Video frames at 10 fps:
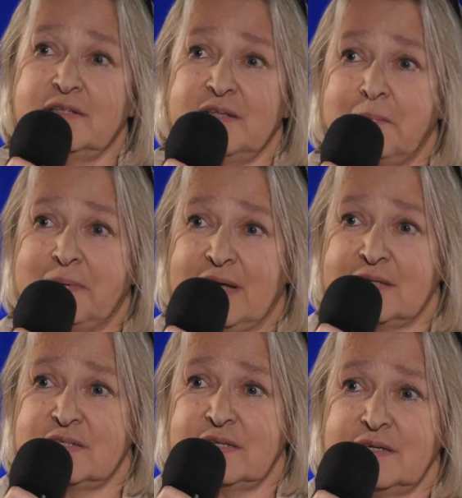na
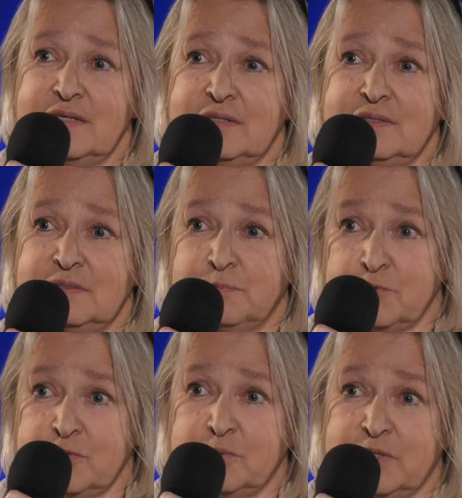Pradze, e,
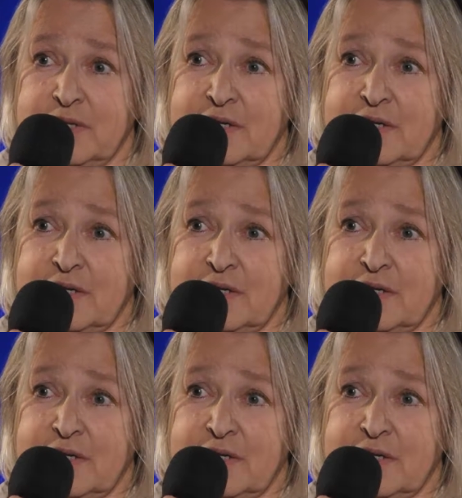spóźnił się